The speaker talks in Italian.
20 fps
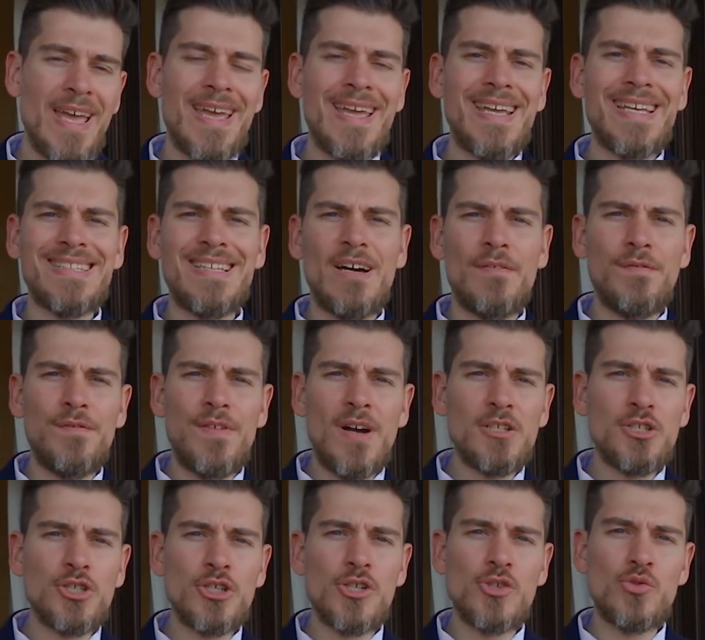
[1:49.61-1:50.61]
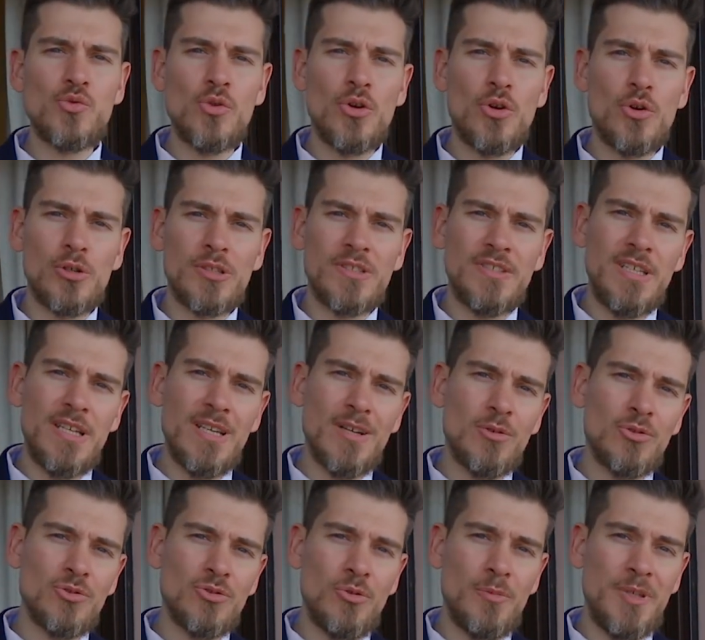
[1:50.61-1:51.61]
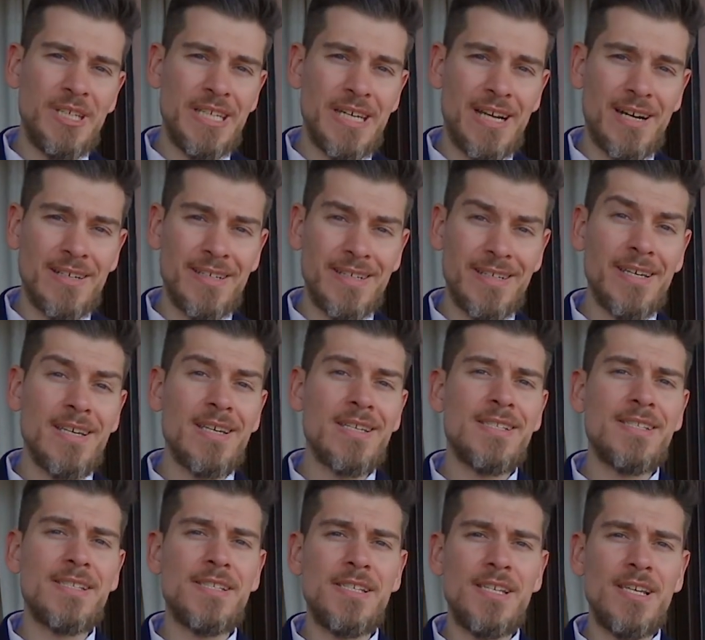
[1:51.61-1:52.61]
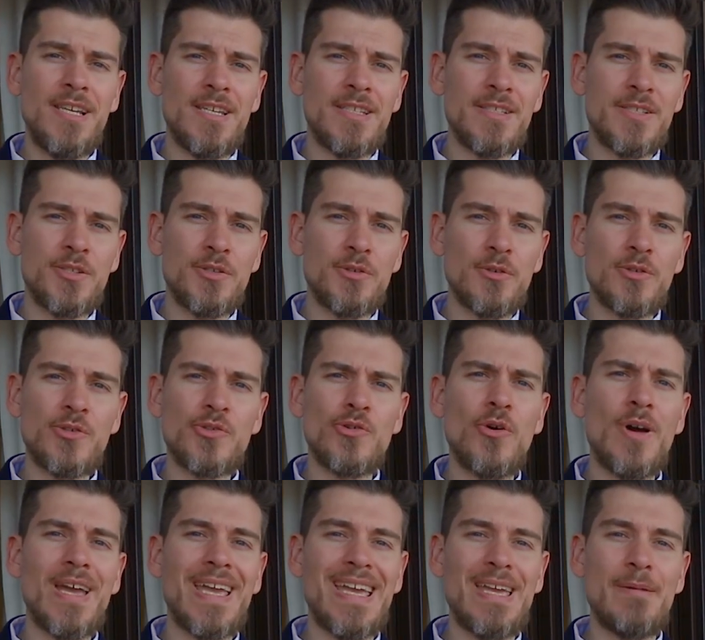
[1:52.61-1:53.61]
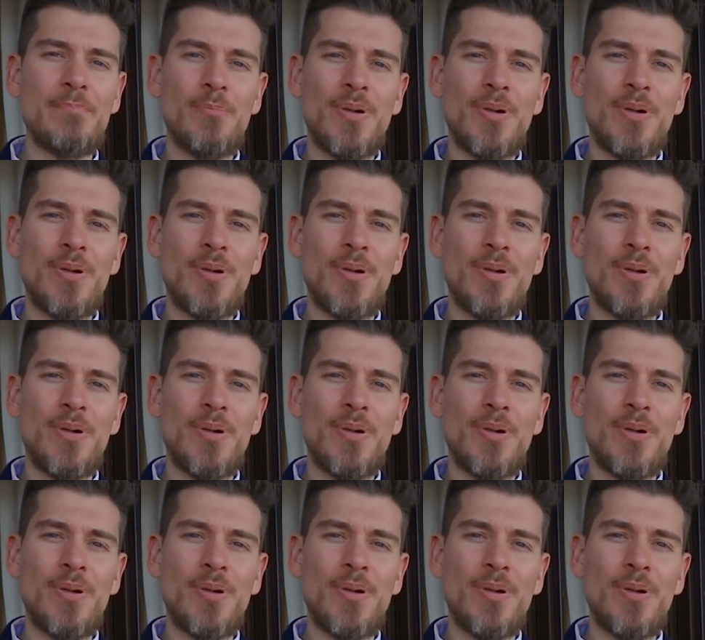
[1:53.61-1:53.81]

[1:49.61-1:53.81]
ed affaccia sul cortile condominiale, silenzioso e